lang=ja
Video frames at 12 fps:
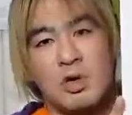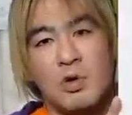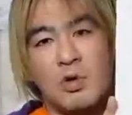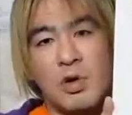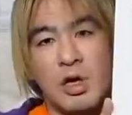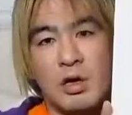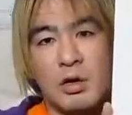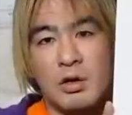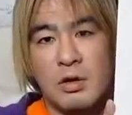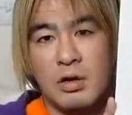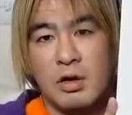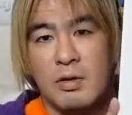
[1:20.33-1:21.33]
応
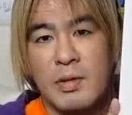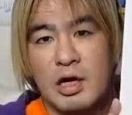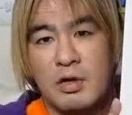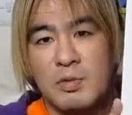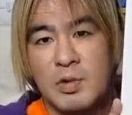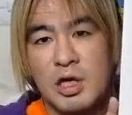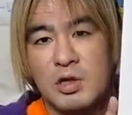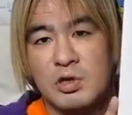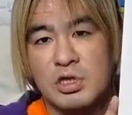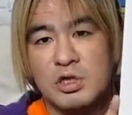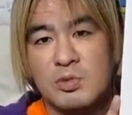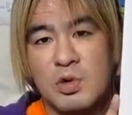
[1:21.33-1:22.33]
援、番組への
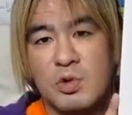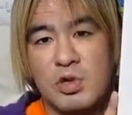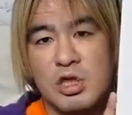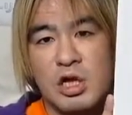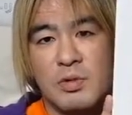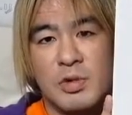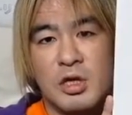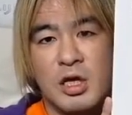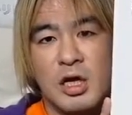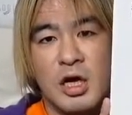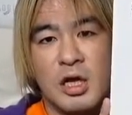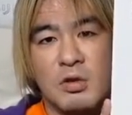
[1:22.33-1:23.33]
質問はこちらま
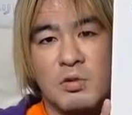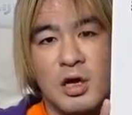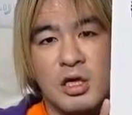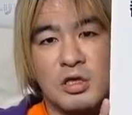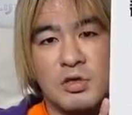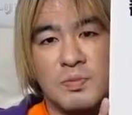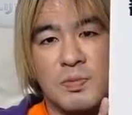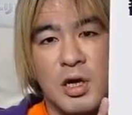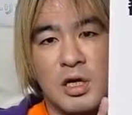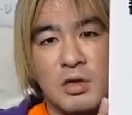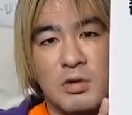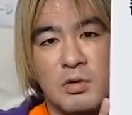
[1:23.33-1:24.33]
で、あとあず
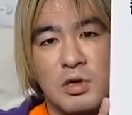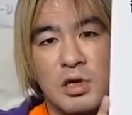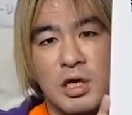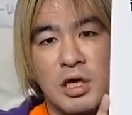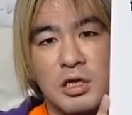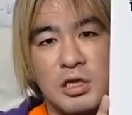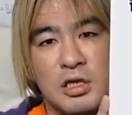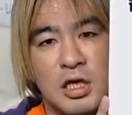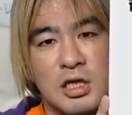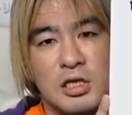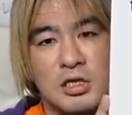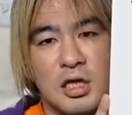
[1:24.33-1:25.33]
ぱん、これ、
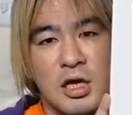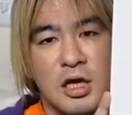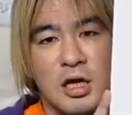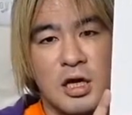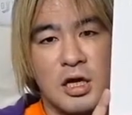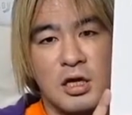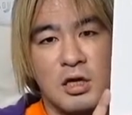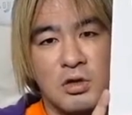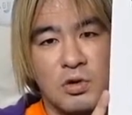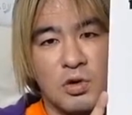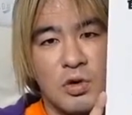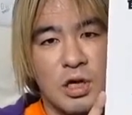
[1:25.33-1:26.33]
ツイッターですね。
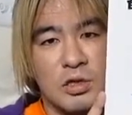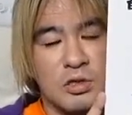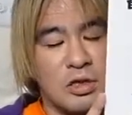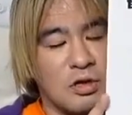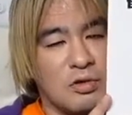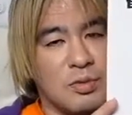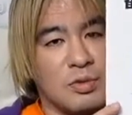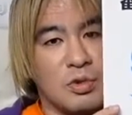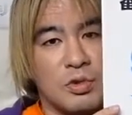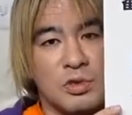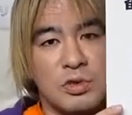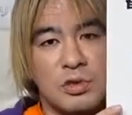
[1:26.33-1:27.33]
とりこえあずり FM
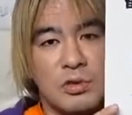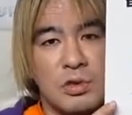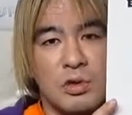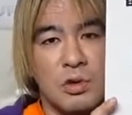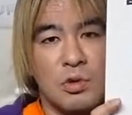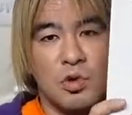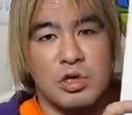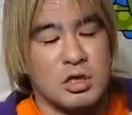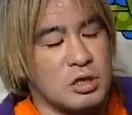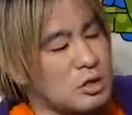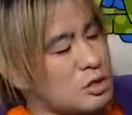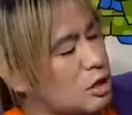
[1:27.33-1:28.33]
の公式に
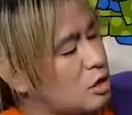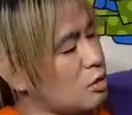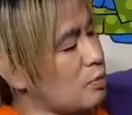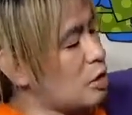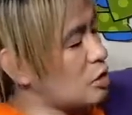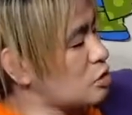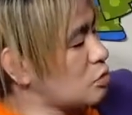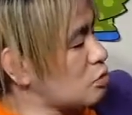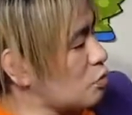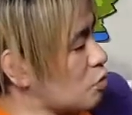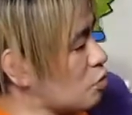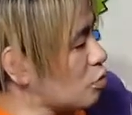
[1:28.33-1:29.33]
なってます。よ
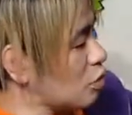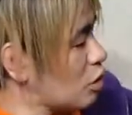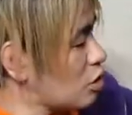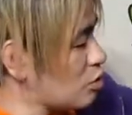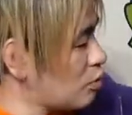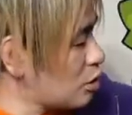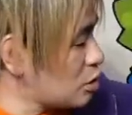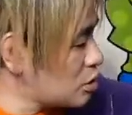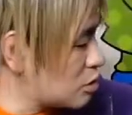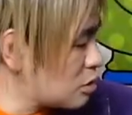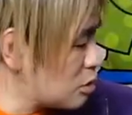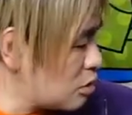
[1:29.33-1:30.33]
ろしくお願いしま
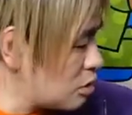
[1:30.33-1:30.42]
す。